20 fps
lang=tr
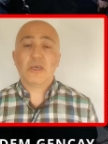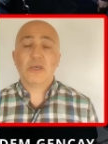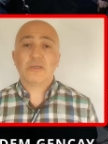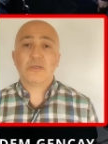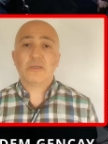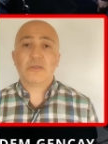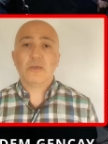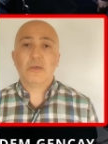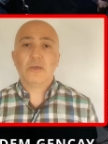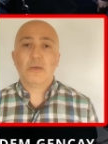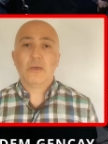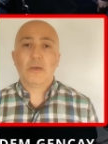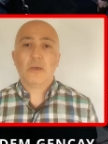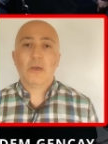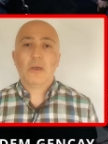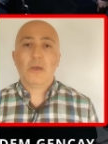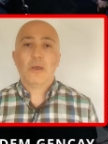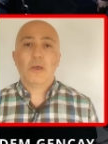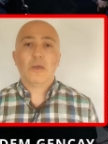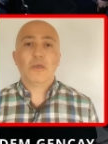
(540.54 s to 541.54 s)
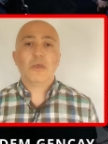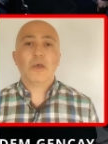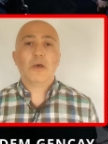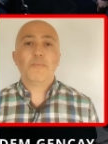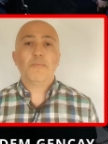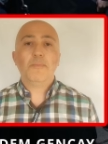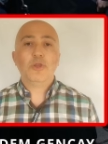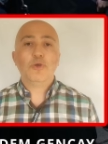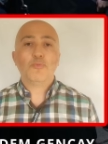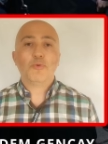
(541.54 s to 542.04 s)
kesti ya
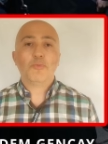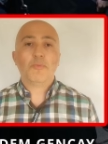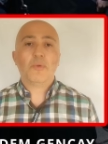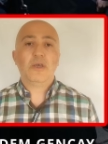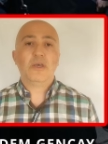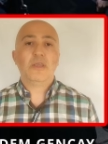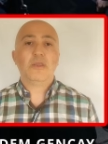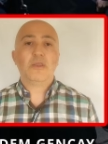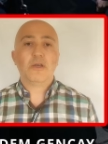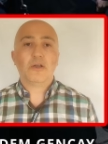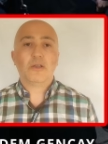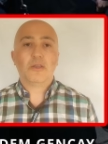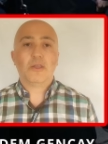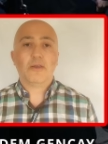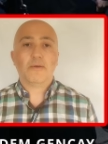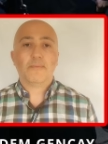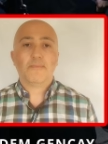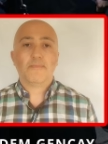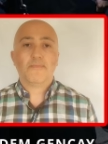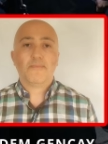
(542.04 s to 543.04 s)
minimuma indirdi.